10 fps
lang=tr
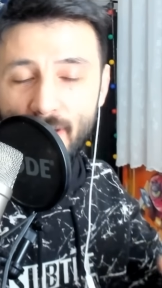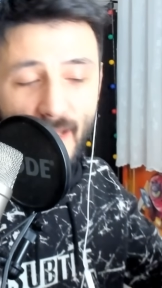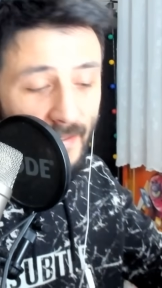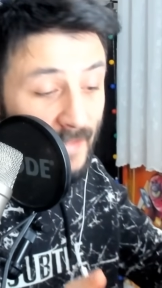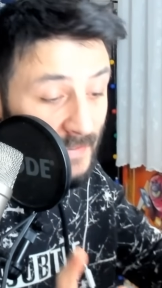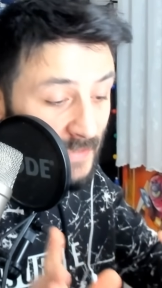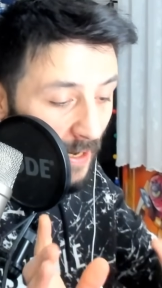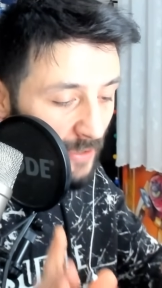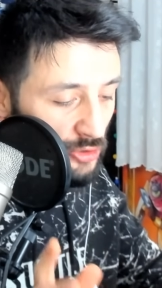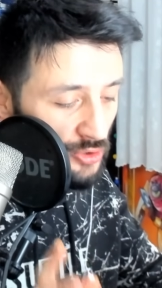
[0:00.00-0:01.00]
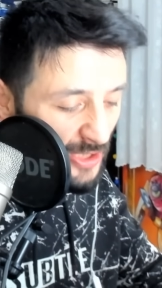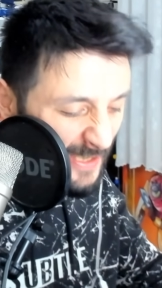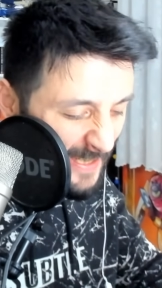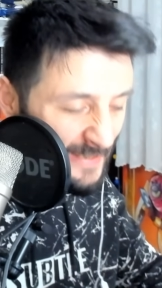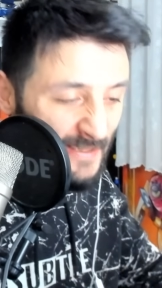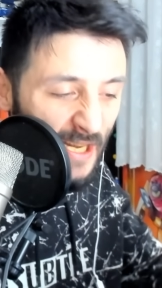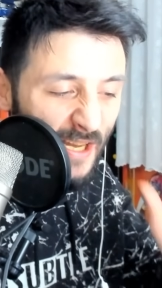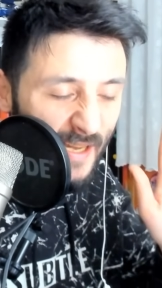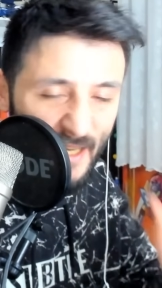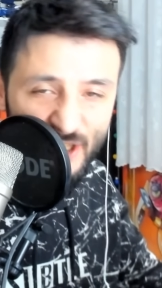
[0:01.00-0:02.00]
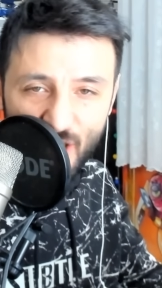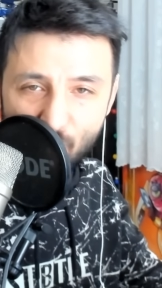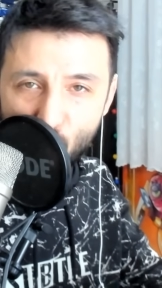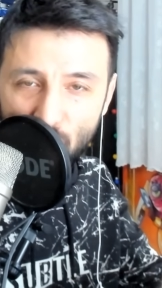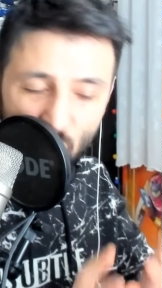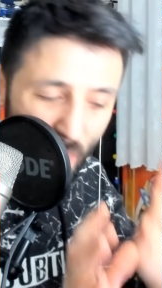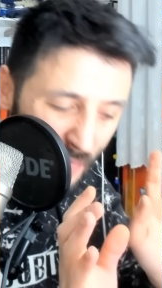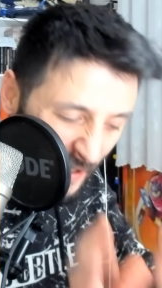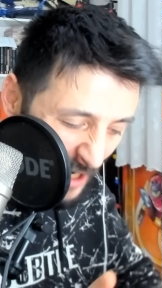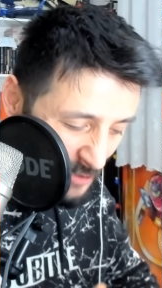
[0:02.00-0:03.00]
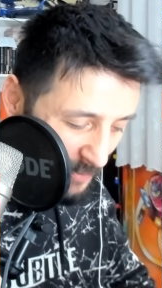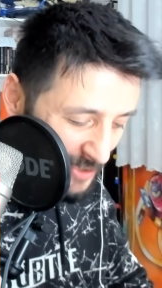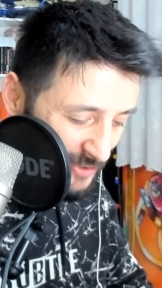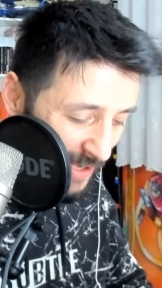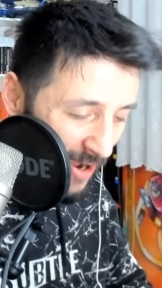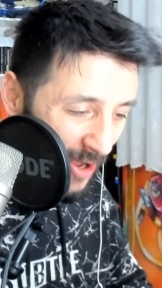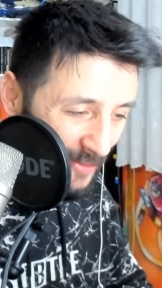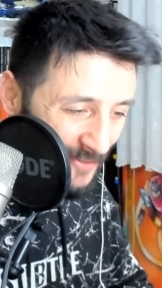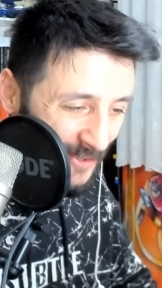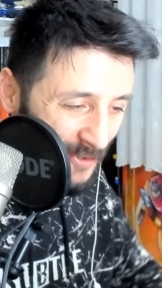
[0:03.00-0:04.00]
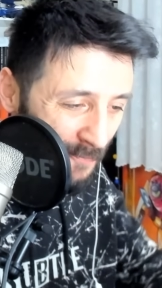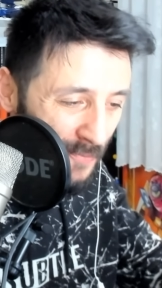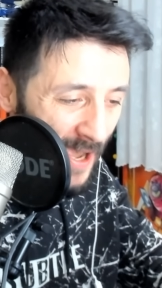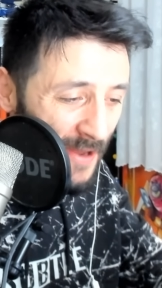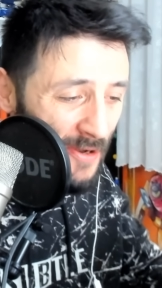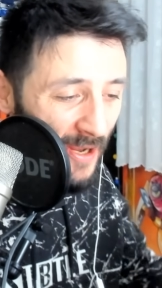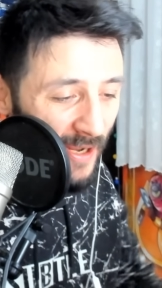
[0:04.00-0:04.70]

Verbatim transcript: Bu arada arkadaşlar az önceki destenin leş gibi olduğum birkaç maçta anladım ben.